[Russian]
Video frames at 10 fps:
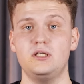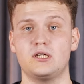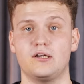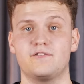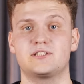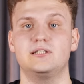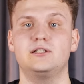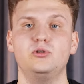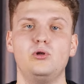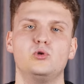мира»
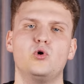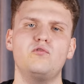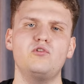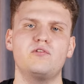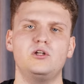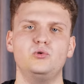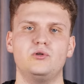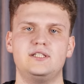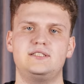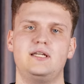всколыхнул новую волну
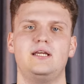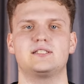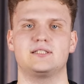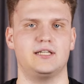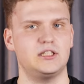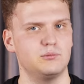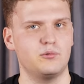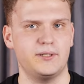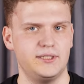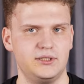интереса к
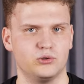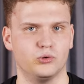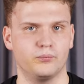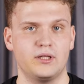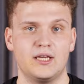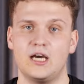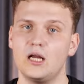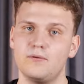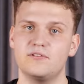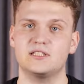этому поединку. Карпова